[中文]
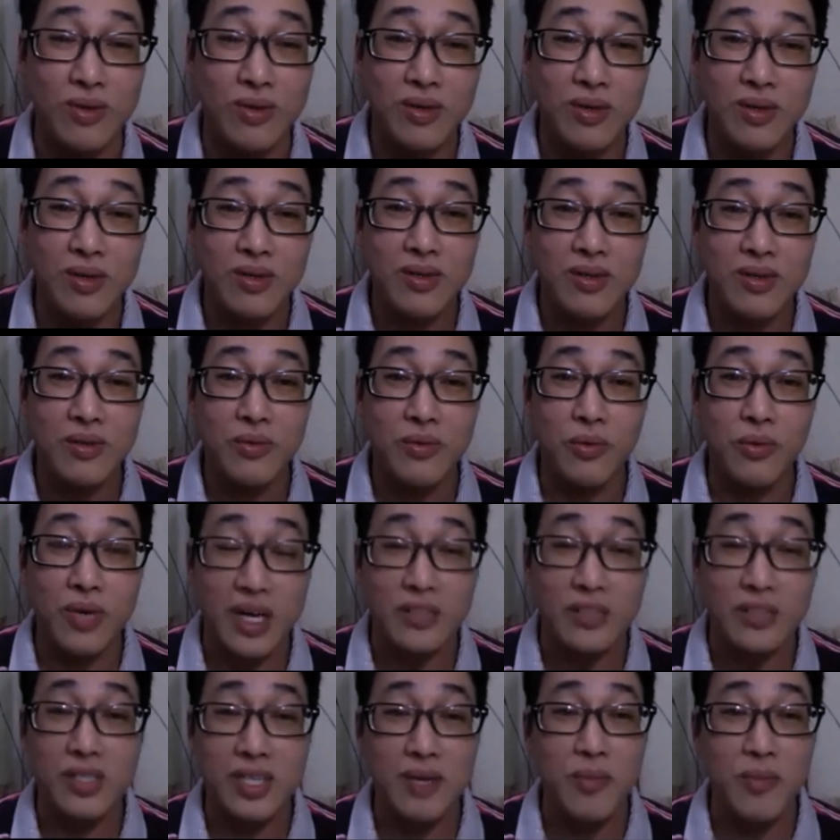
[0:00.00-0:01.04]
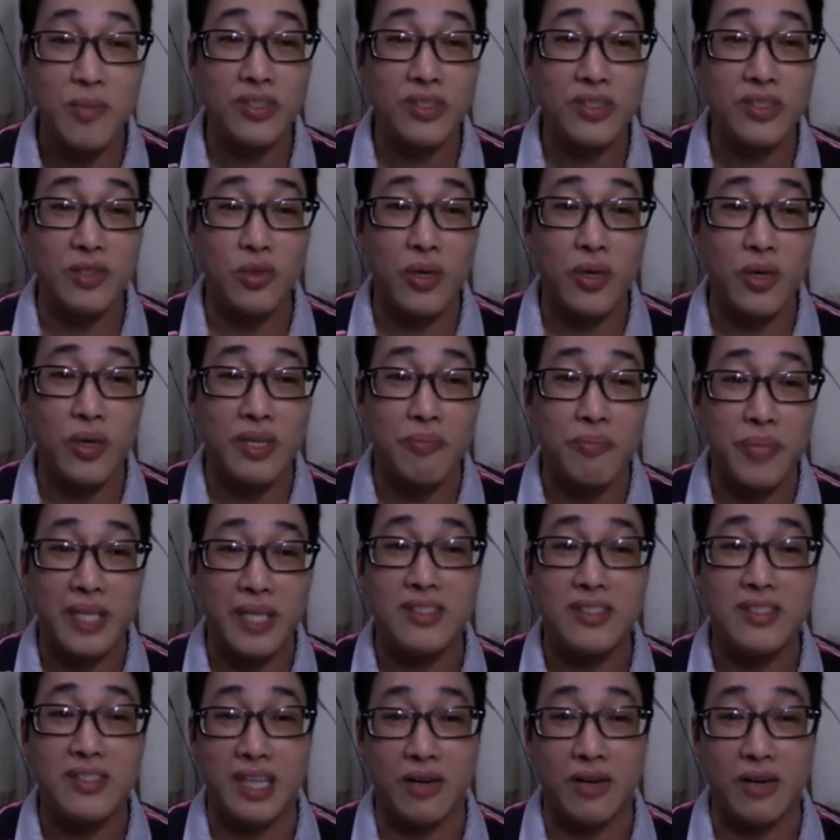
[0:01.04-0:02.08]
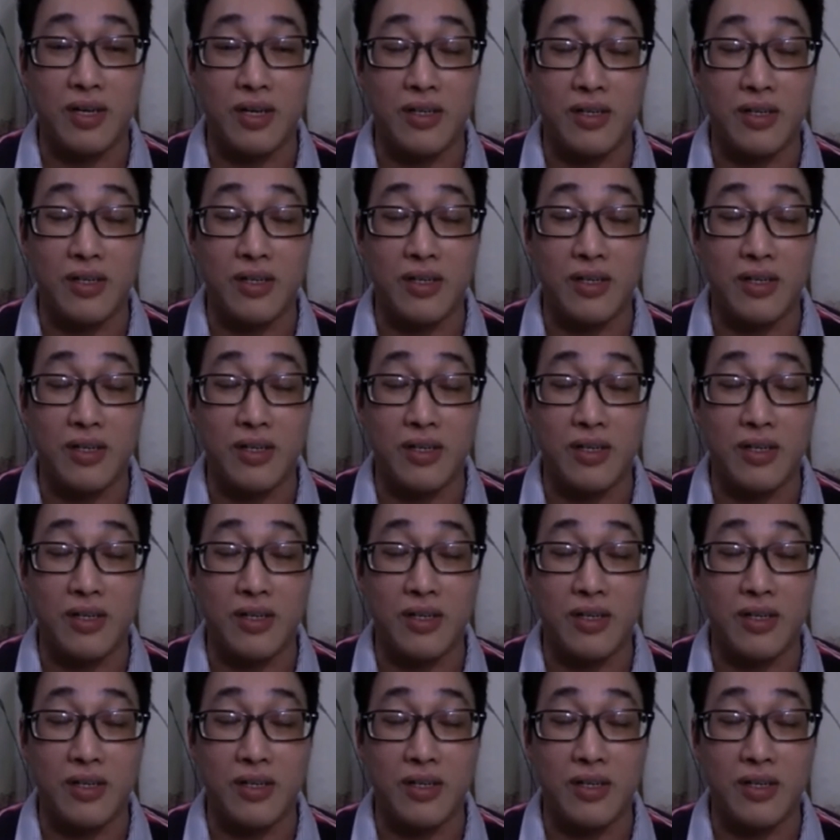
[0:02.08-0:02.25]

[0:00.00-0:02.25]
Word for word: 我感觉这个 m o c h 突然间变小了。